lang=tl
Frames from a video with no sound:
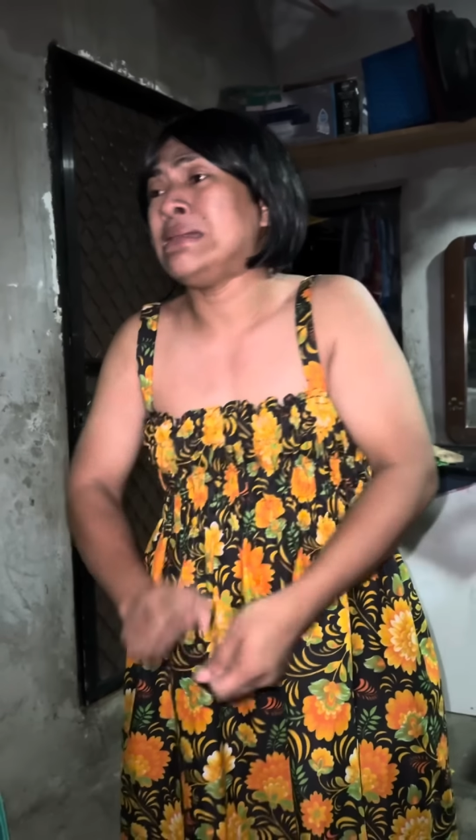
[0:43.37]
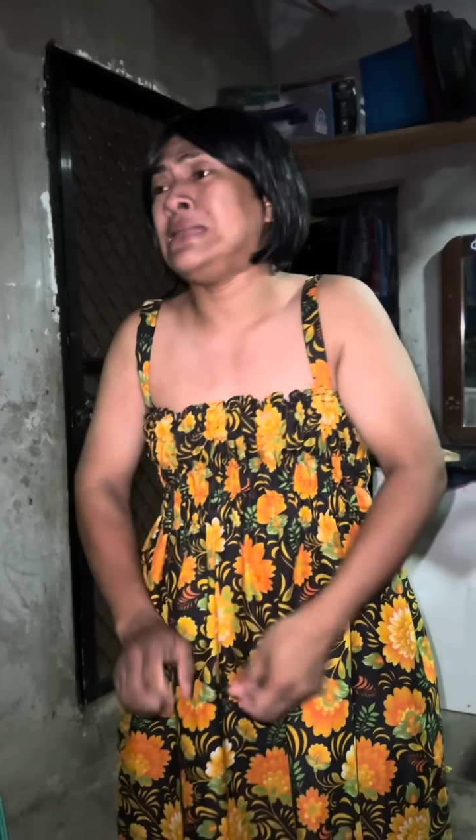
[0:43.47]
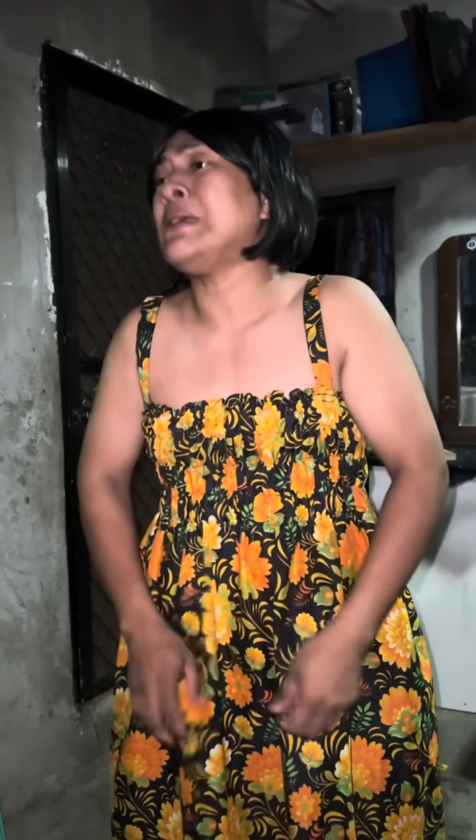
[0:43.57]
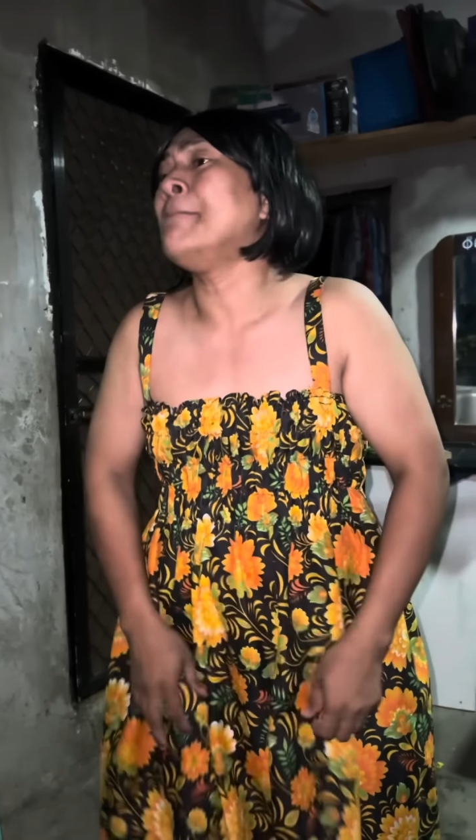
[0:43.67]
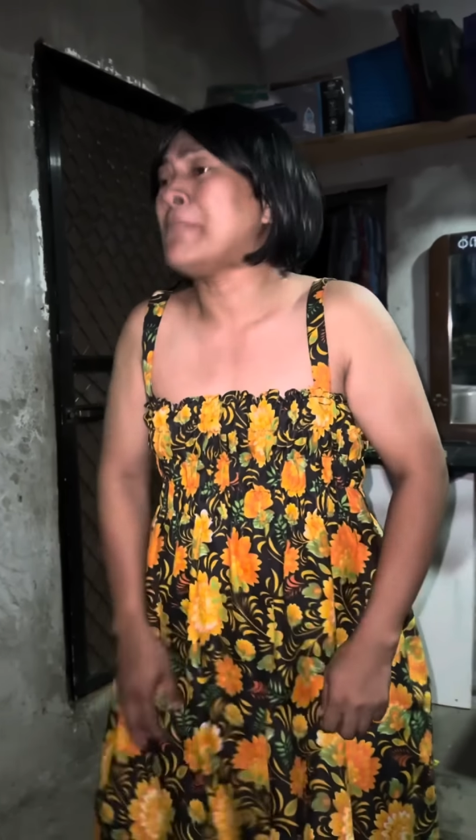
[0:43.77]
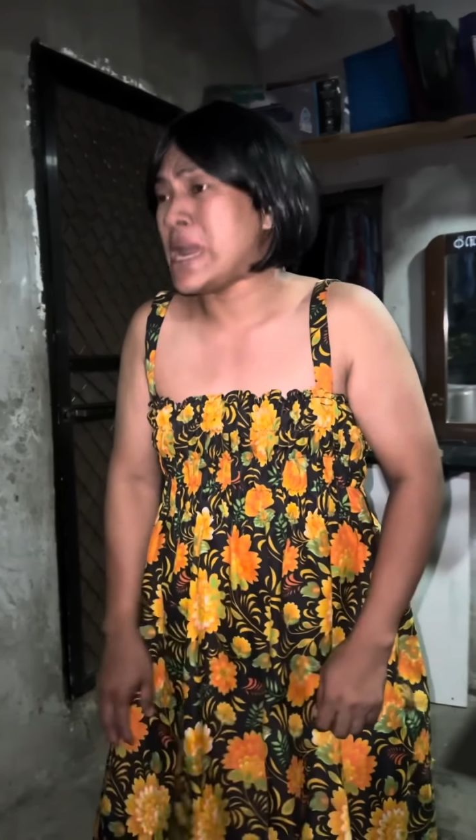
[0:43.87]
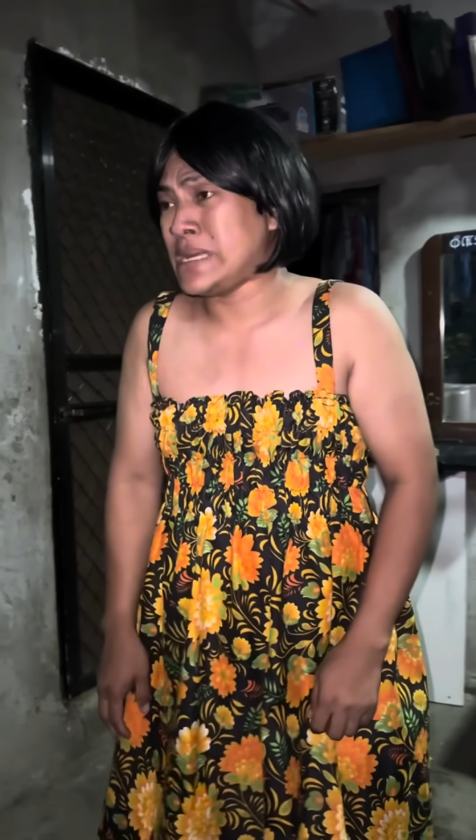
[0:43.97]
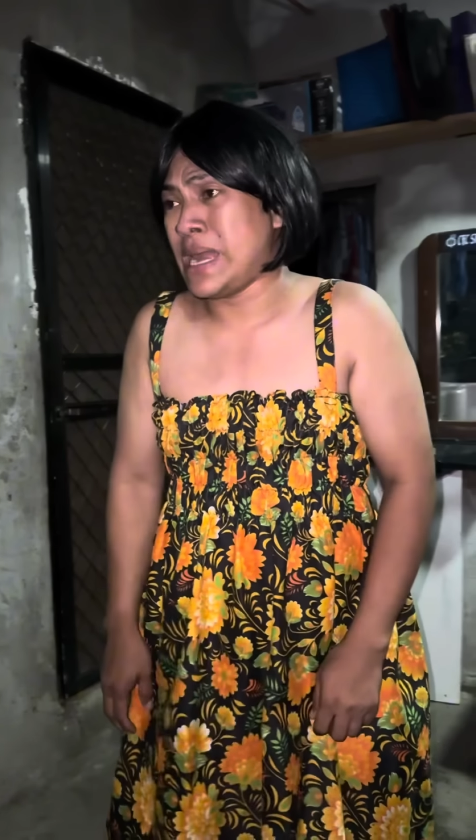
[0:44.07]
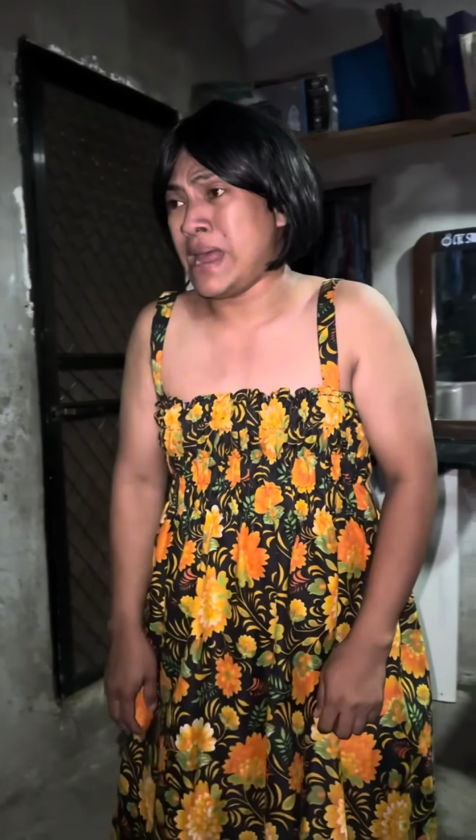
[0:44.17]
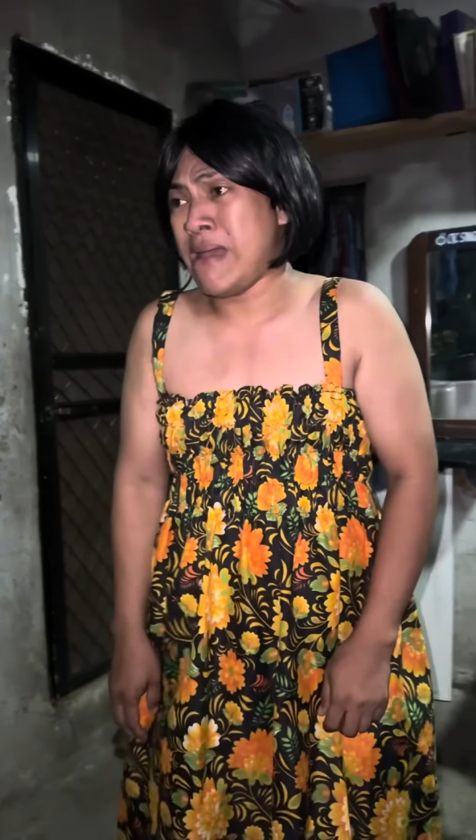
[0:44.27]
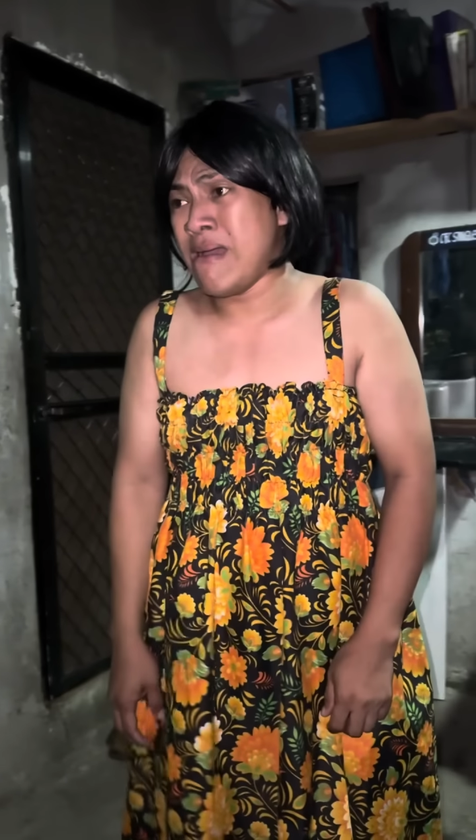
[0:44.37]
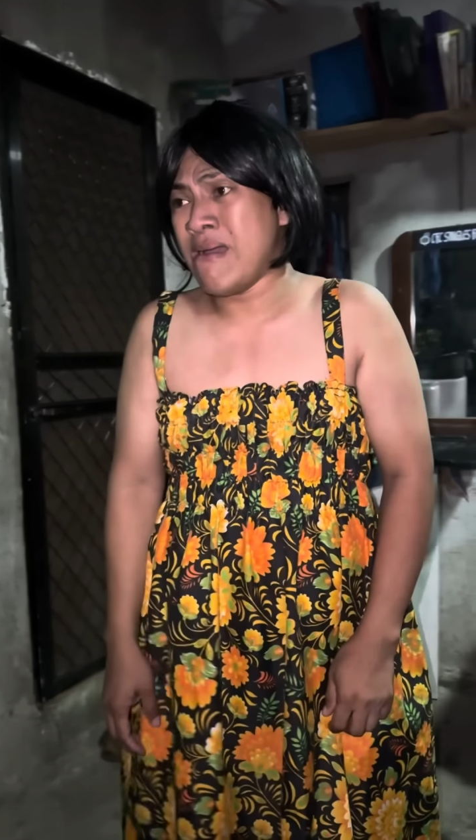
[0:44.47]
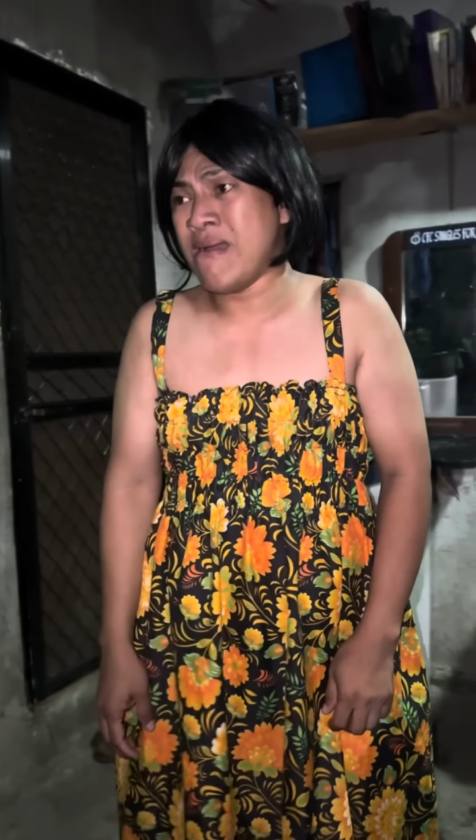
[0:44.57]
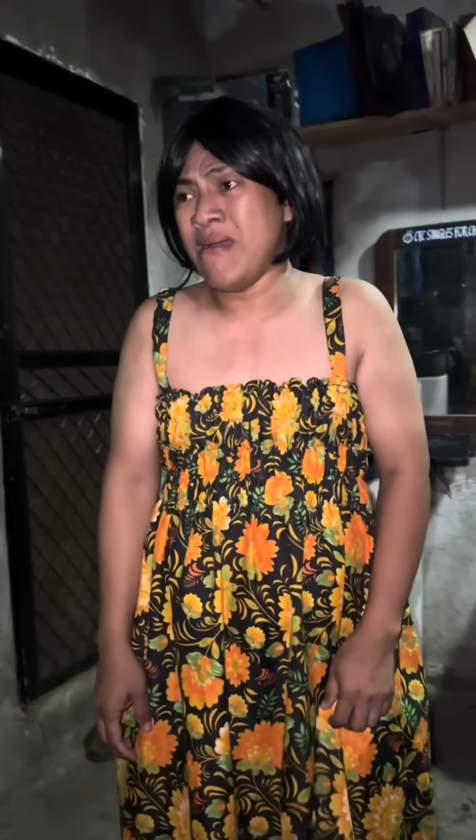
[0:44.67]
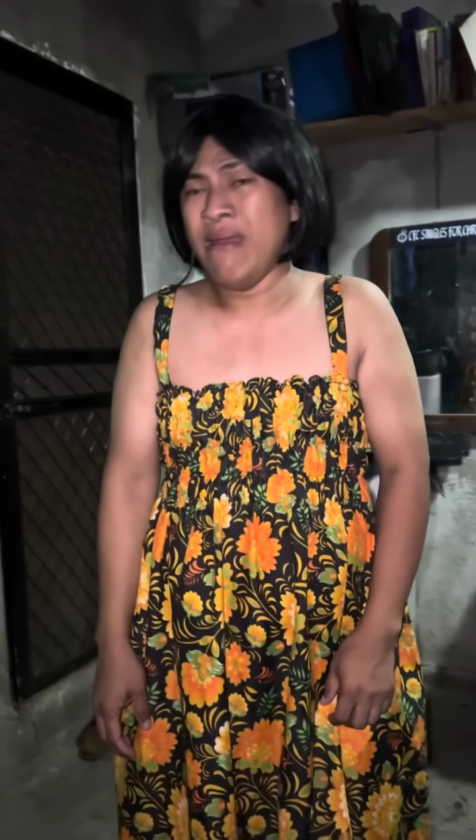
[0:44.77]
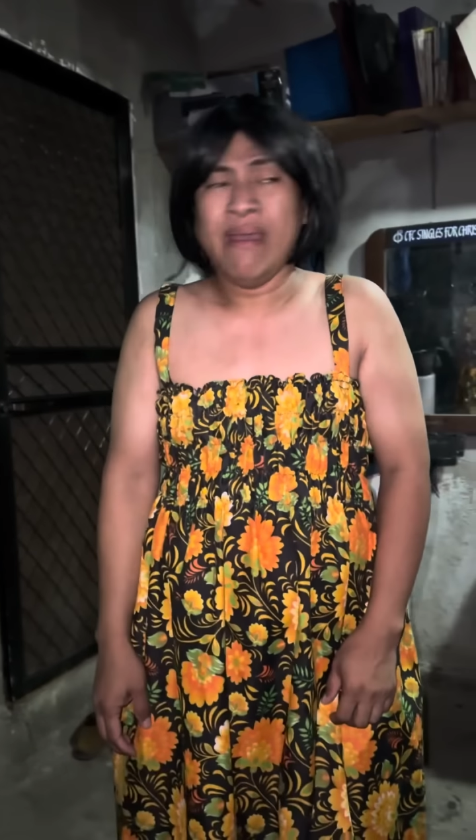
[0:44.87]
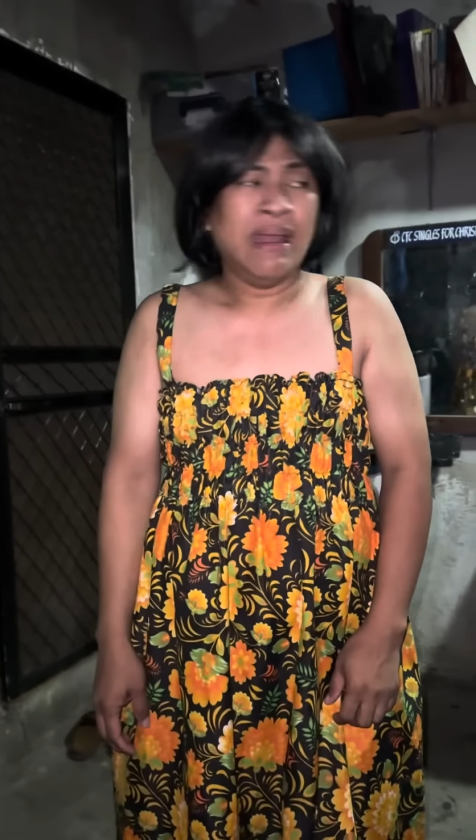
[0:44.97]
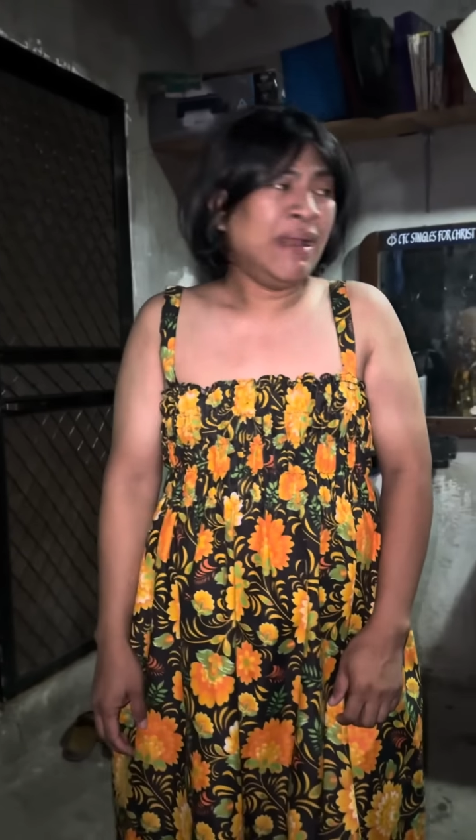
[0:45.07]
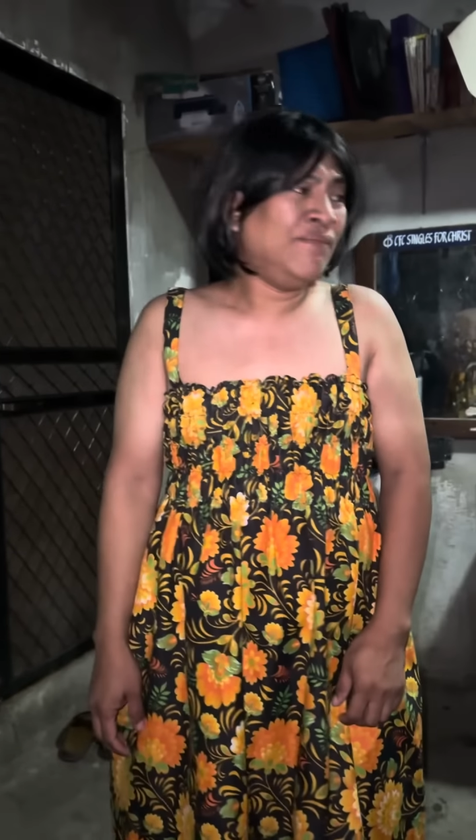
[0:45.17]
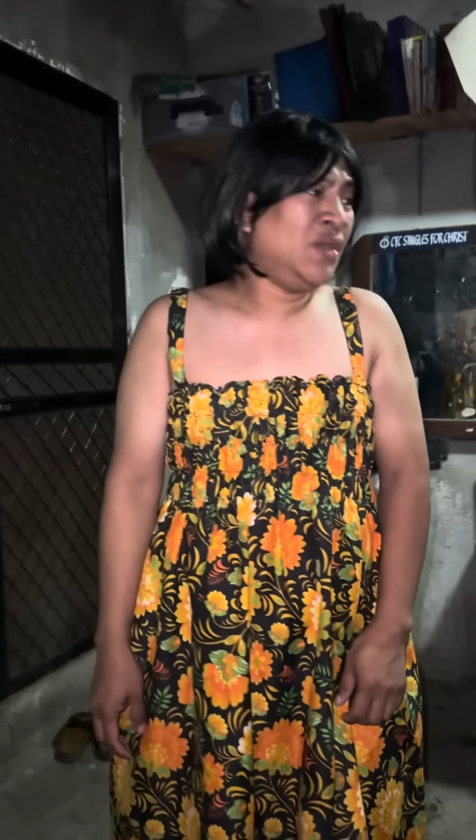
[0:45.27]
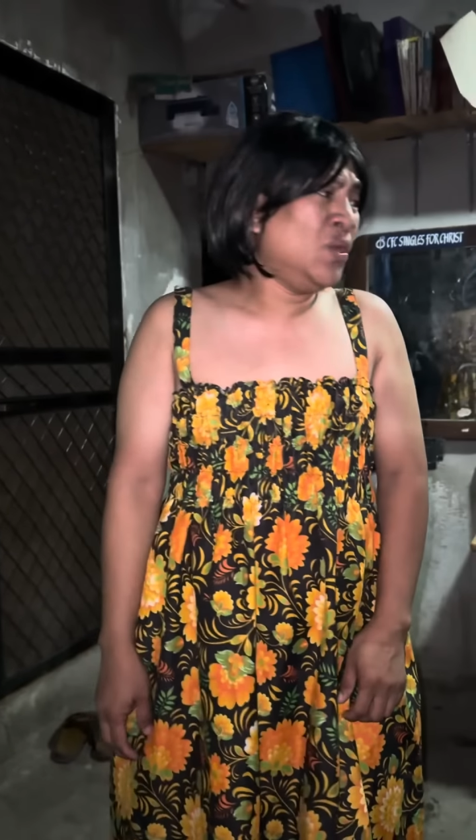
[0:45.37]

isang isampayin niya na. Hindi yung